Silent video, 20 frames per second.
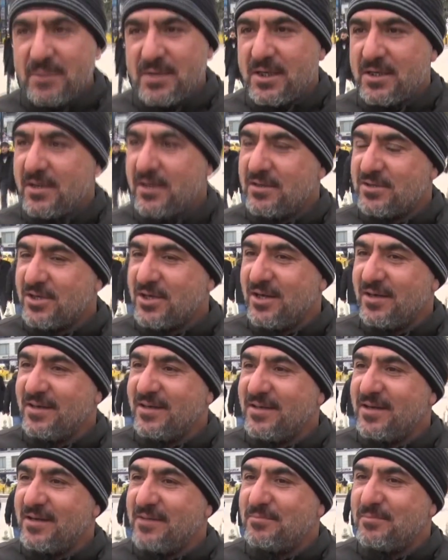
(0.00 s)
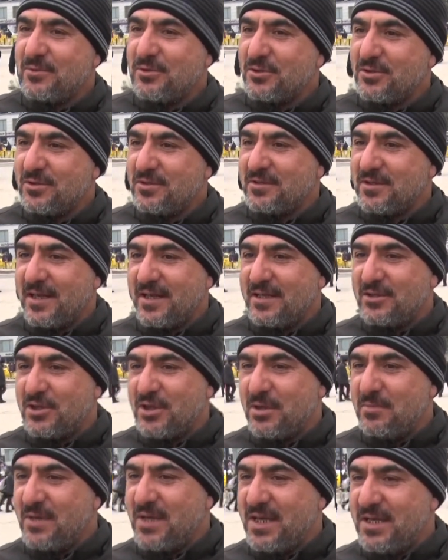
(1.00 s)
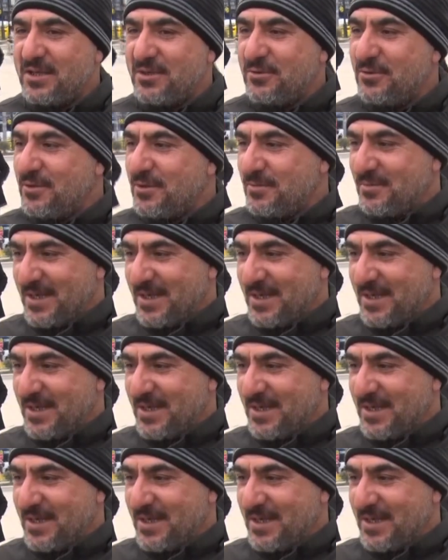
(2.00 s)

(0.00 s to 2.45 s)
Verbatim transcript: bir alışkanlık yapmışız. Yani camiye gidiyoruz